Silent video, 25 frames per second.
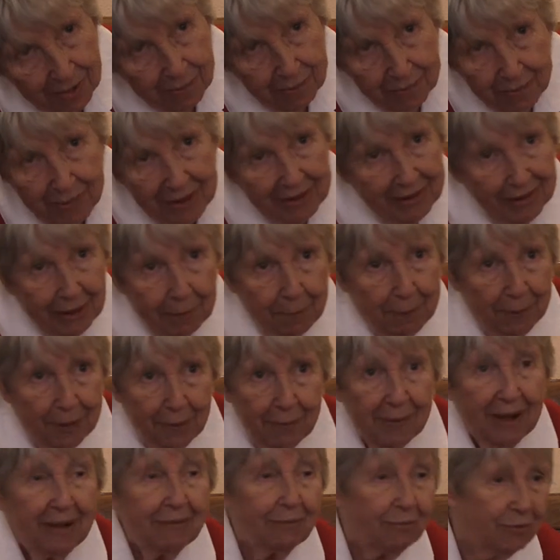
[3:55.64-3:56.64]
Mentre
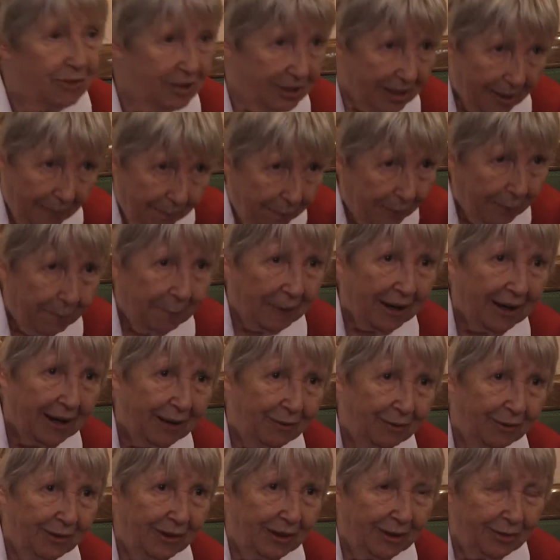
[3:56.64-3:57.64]
prima sempre
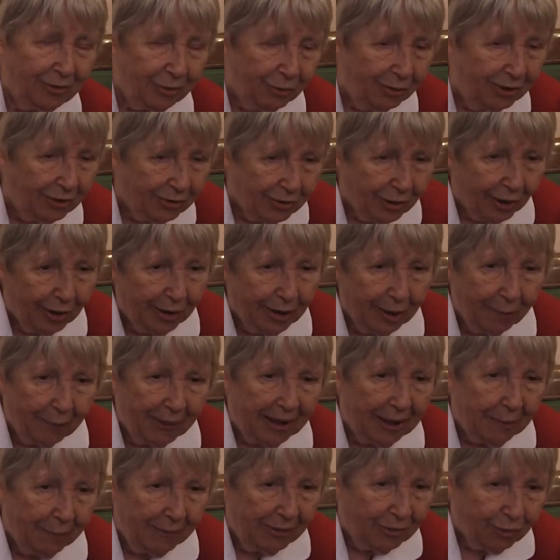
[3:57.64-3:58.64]
parlavo delle sue storie,
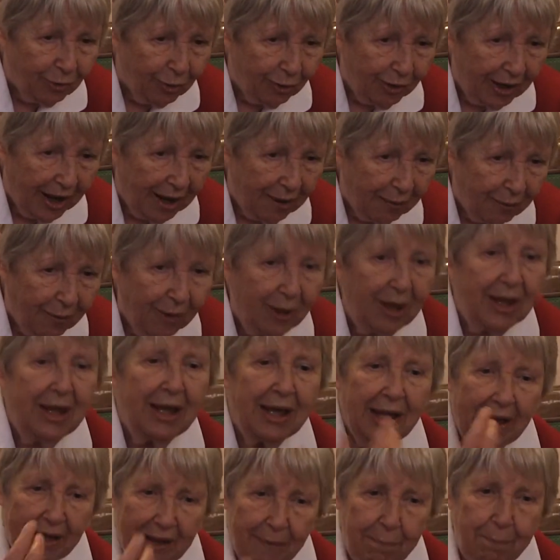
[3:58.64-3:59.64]
ma le mescolavo
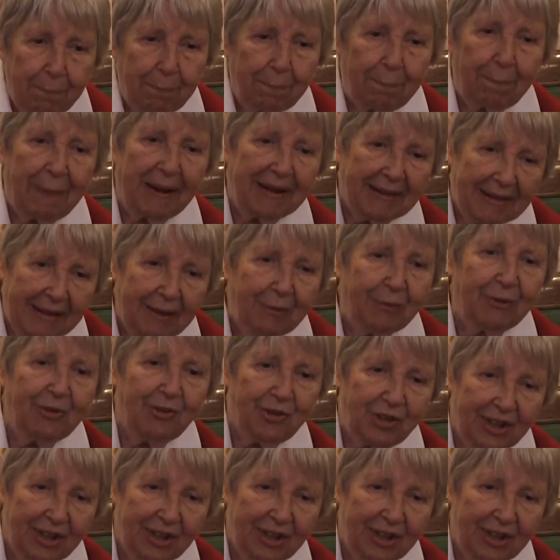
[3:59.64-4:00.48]
e partivo in